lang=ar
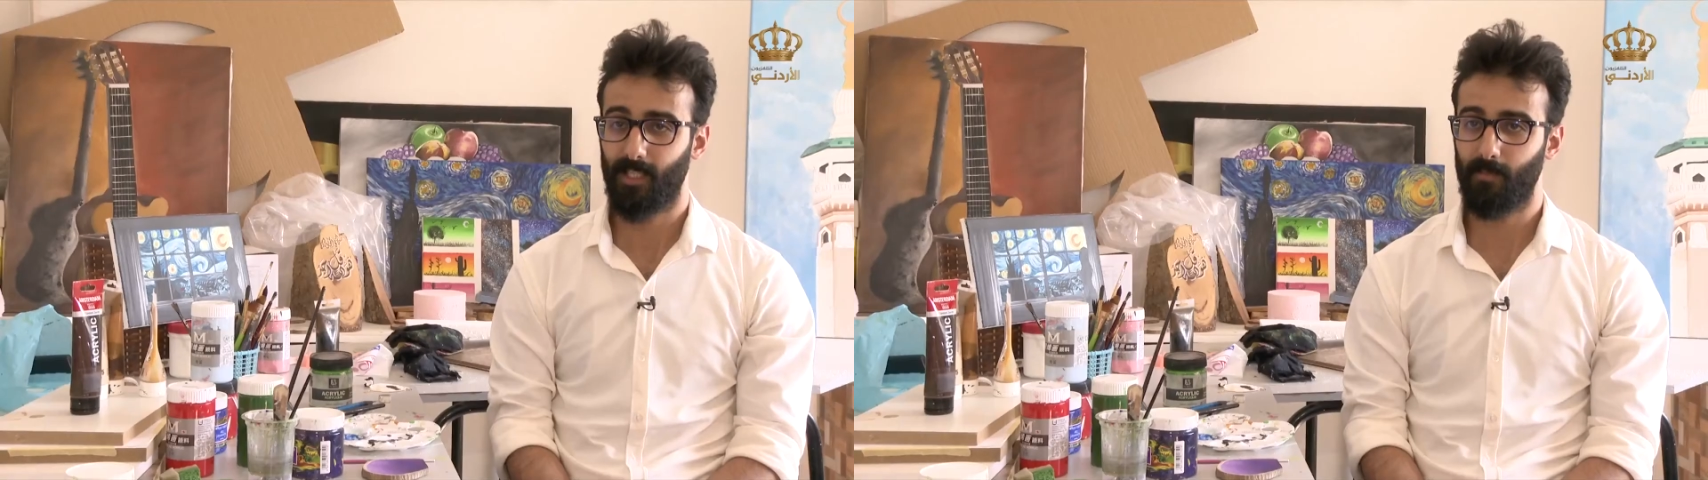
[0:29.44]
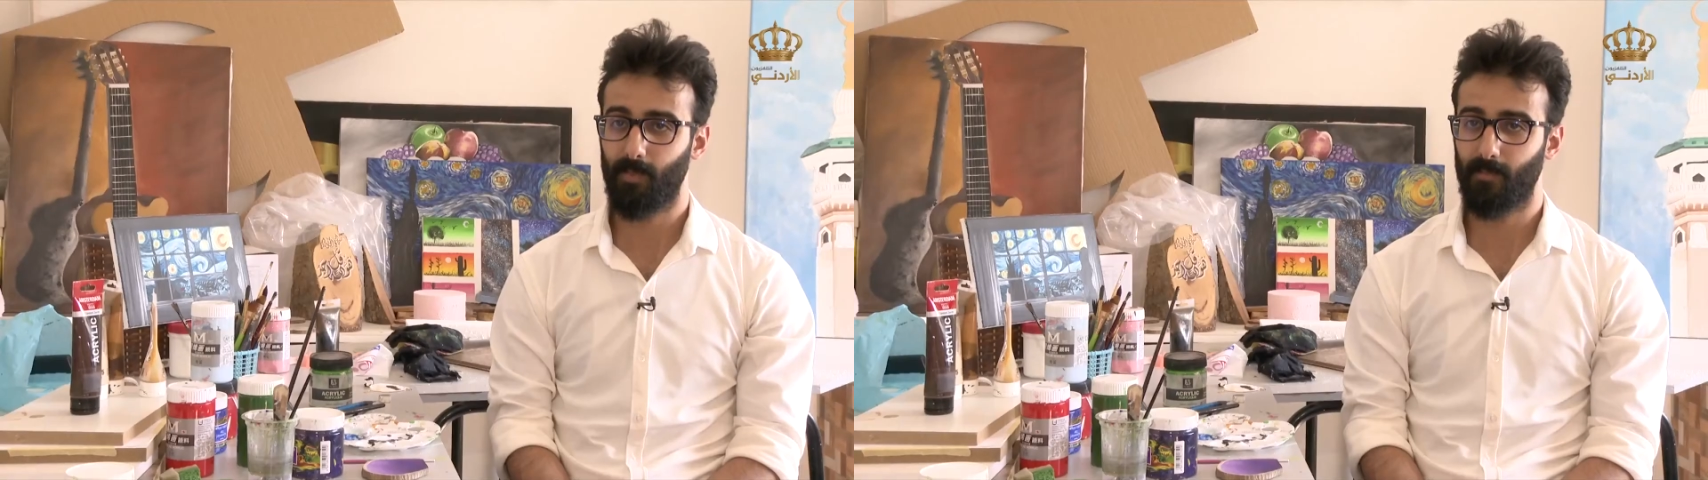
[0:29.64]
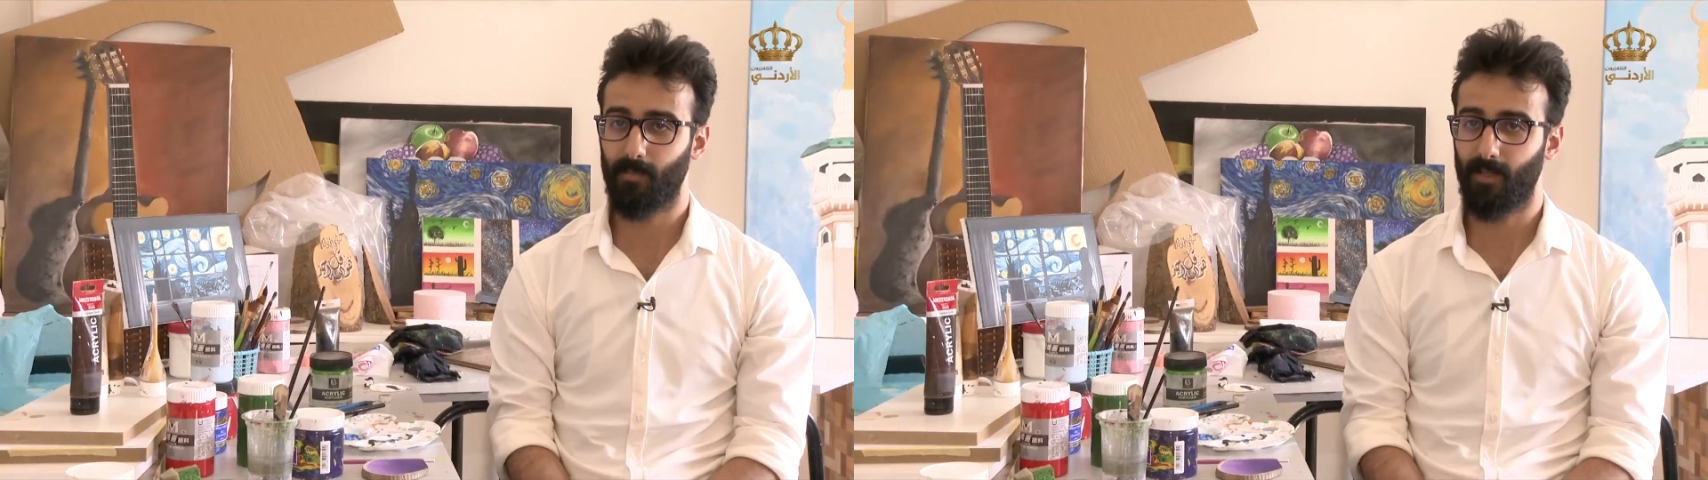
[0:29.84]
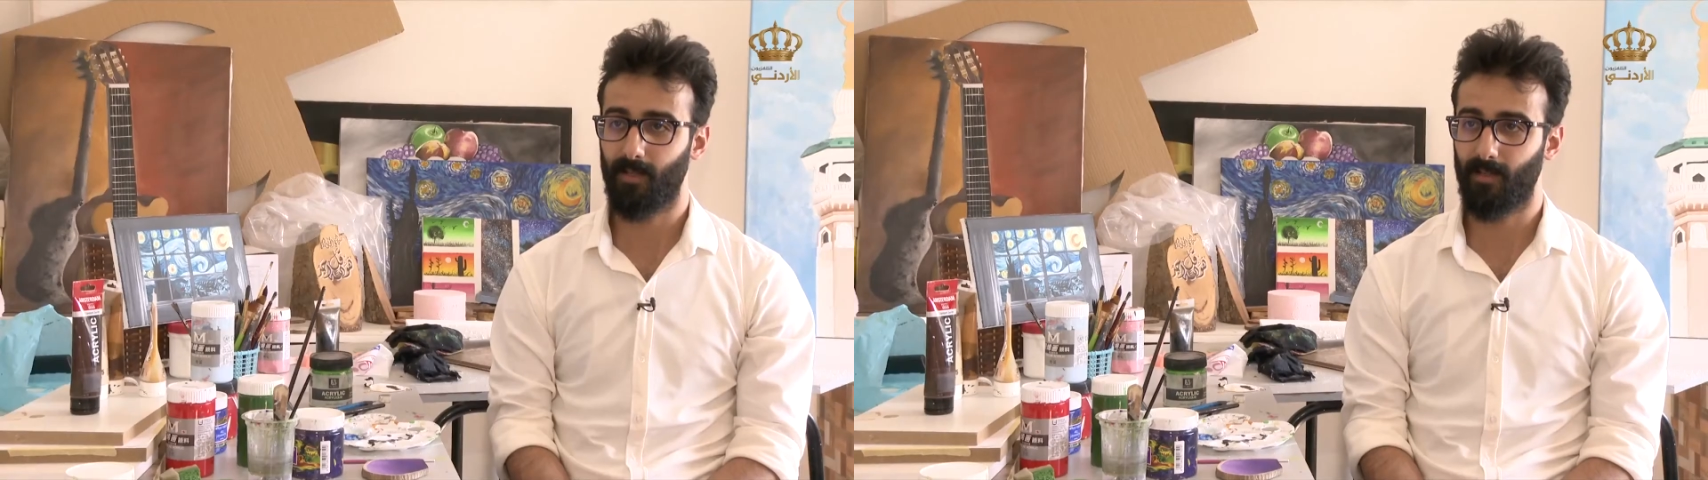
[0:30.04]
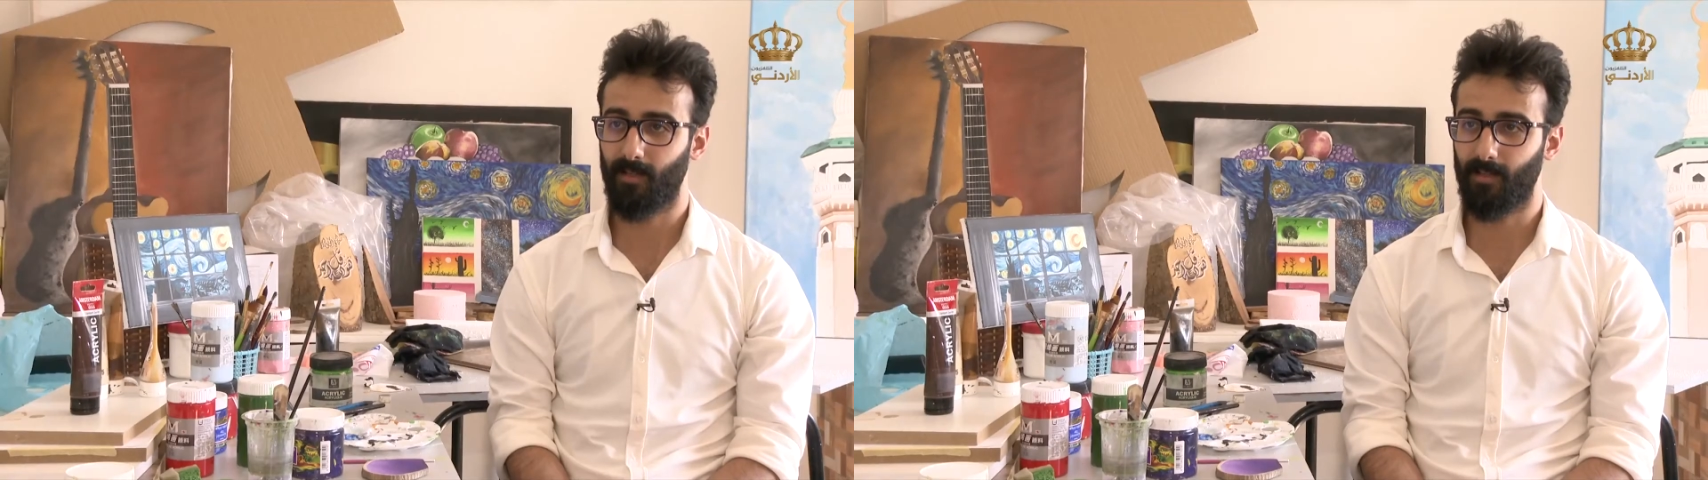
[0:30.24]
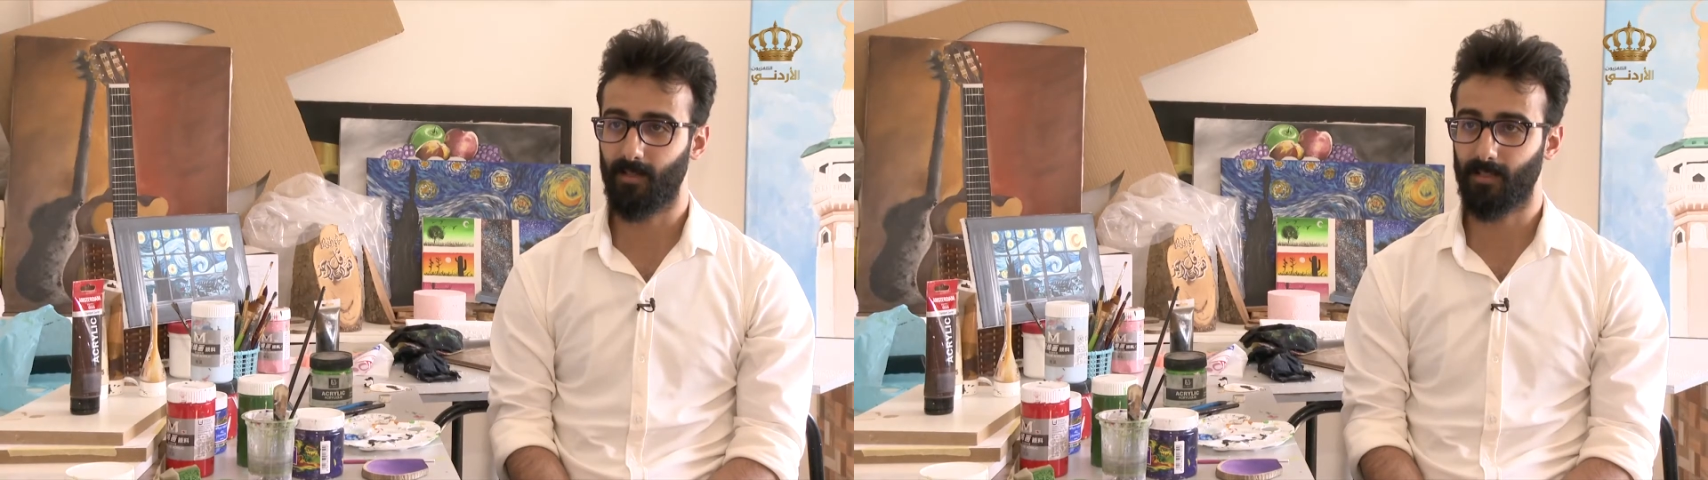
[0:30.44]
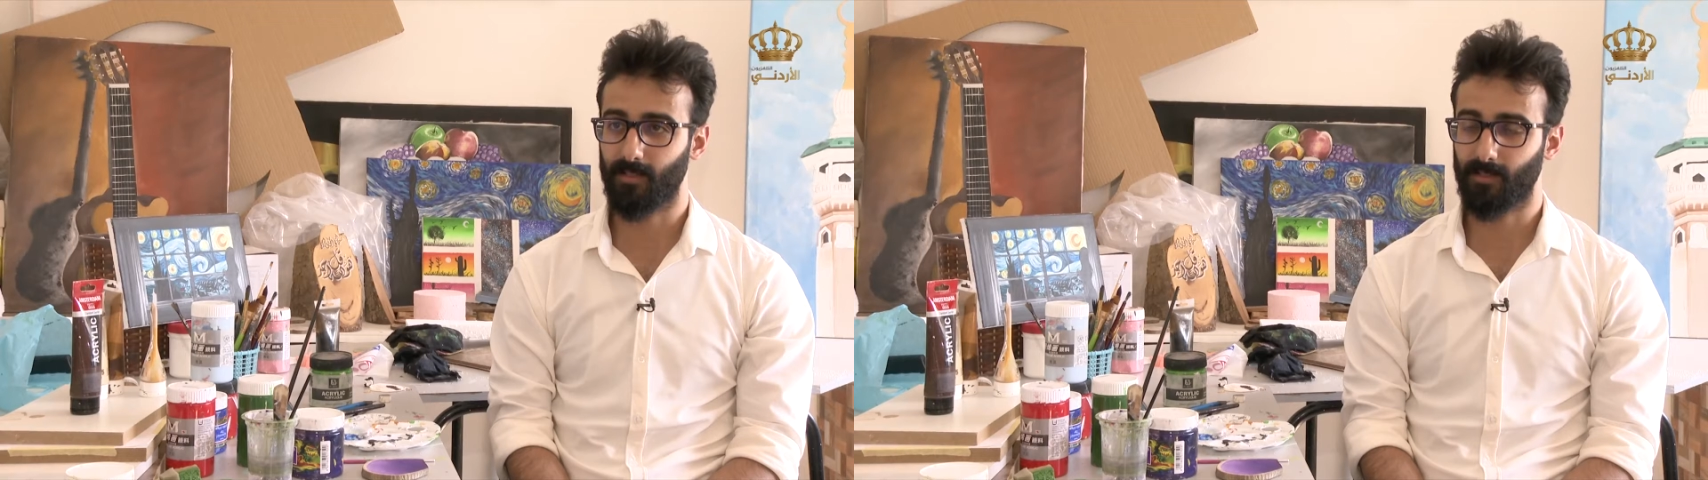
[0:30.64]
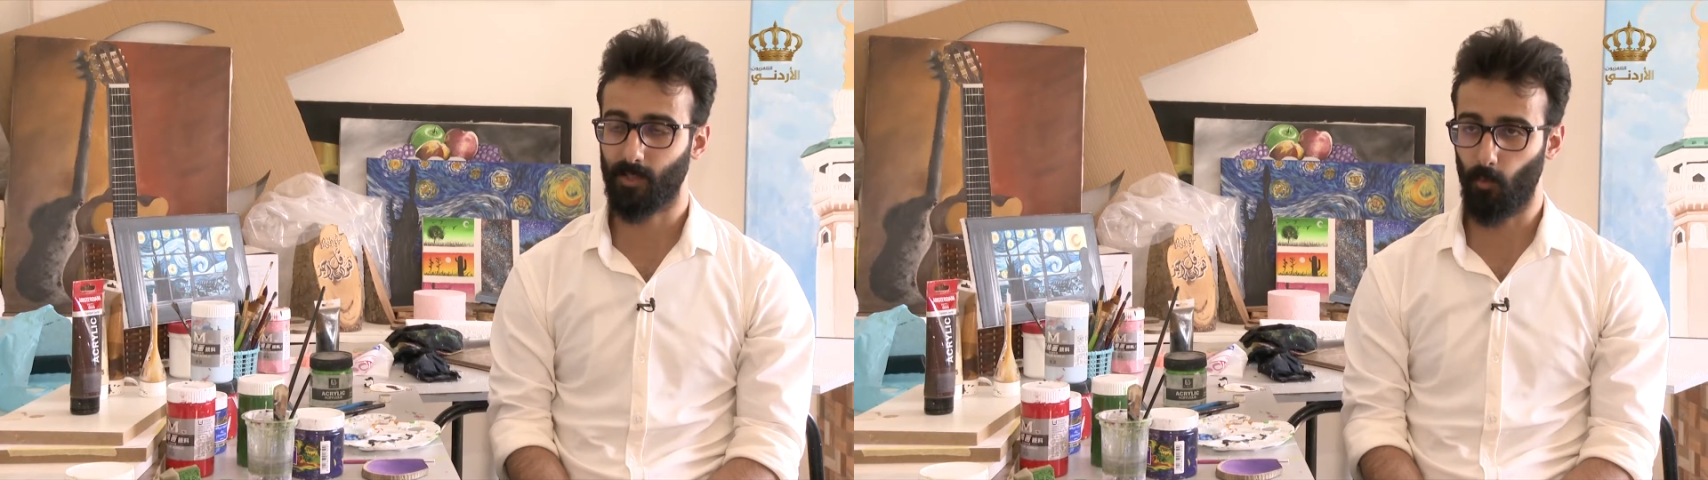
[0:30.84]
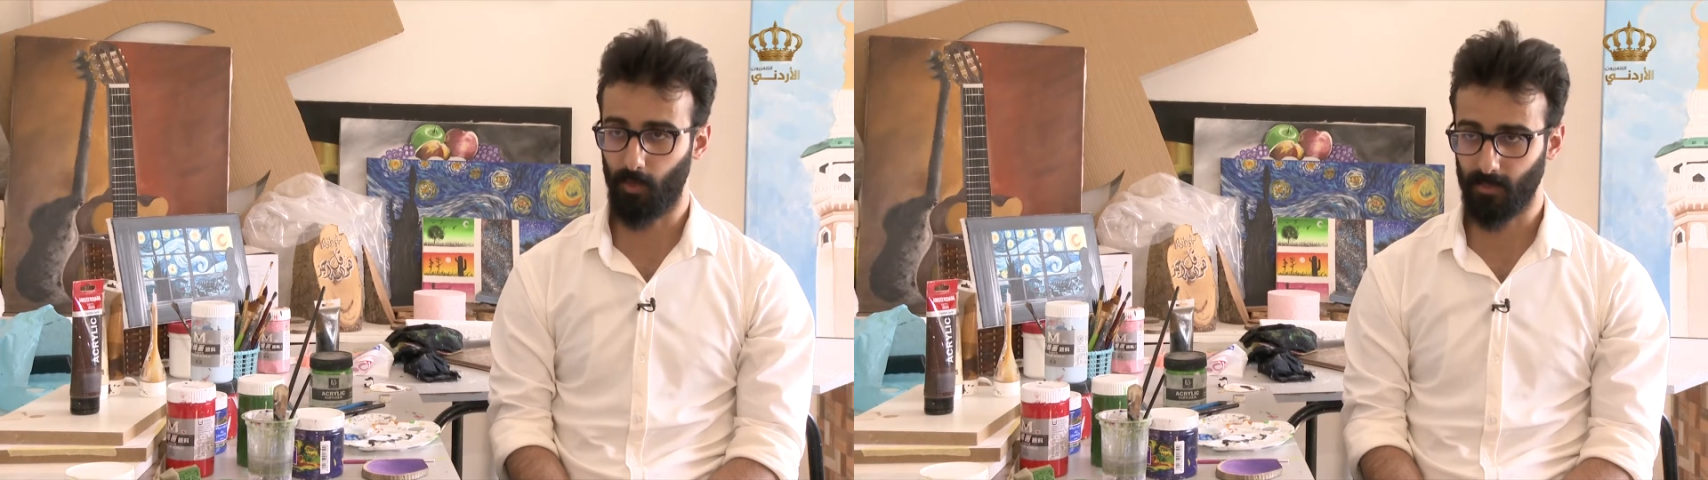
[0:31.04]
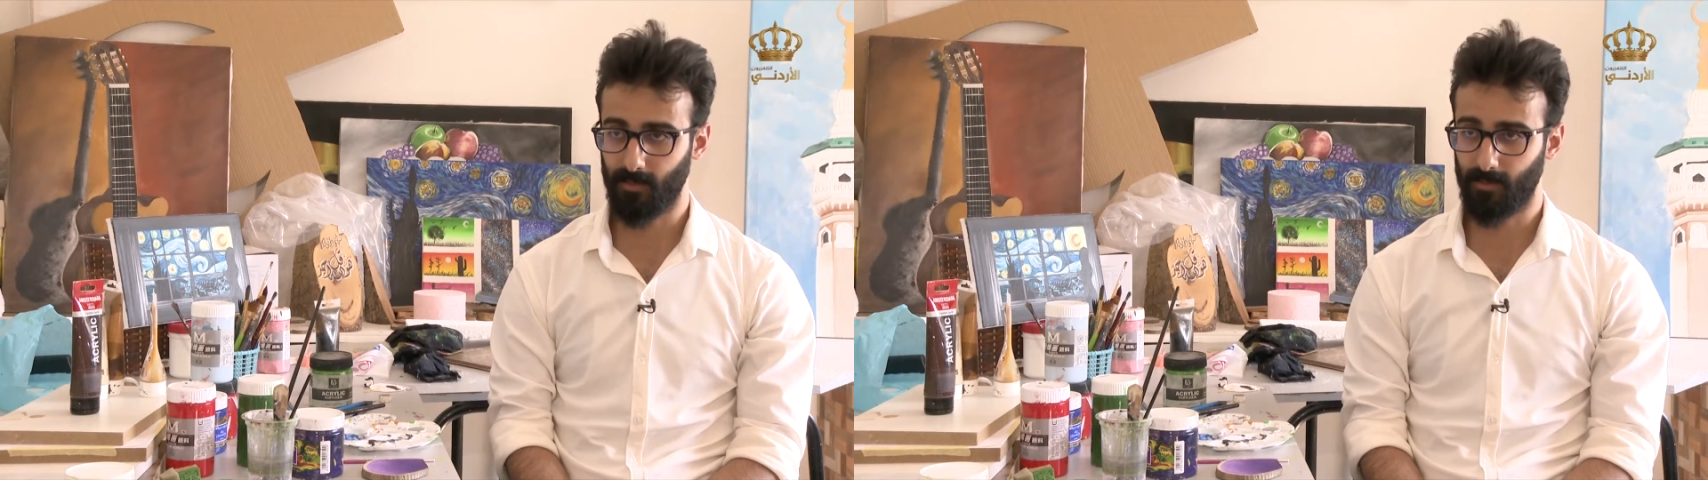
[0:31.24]
لبين ما
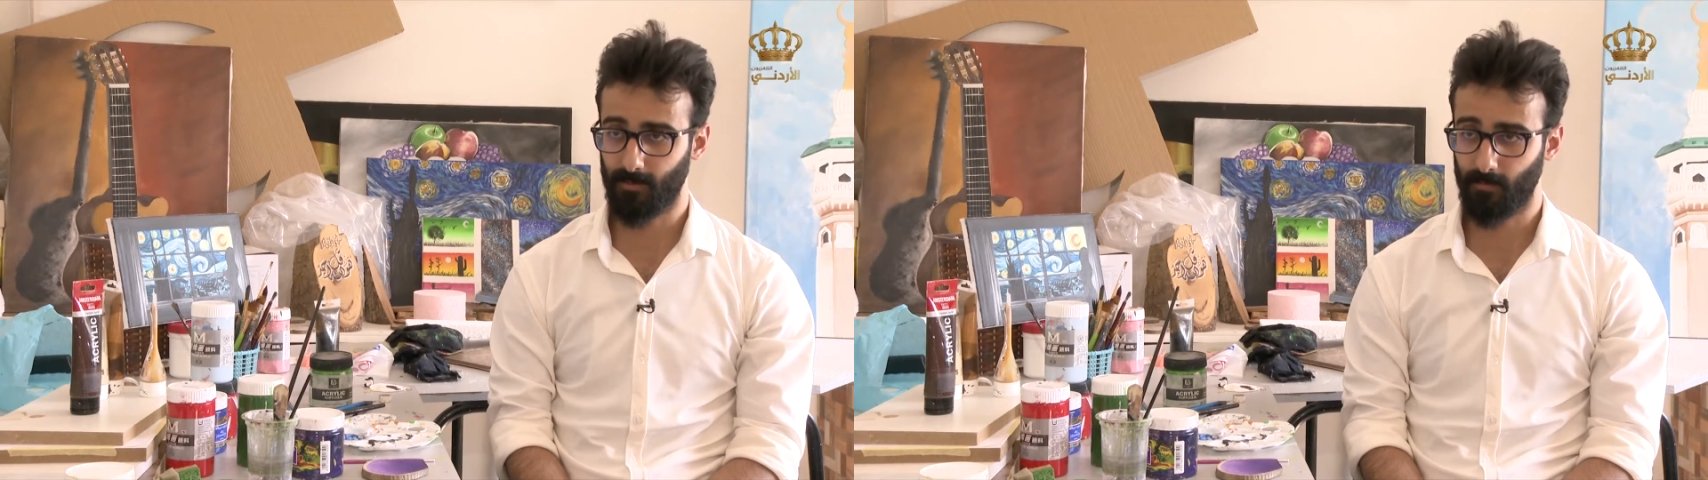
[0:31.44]
طورت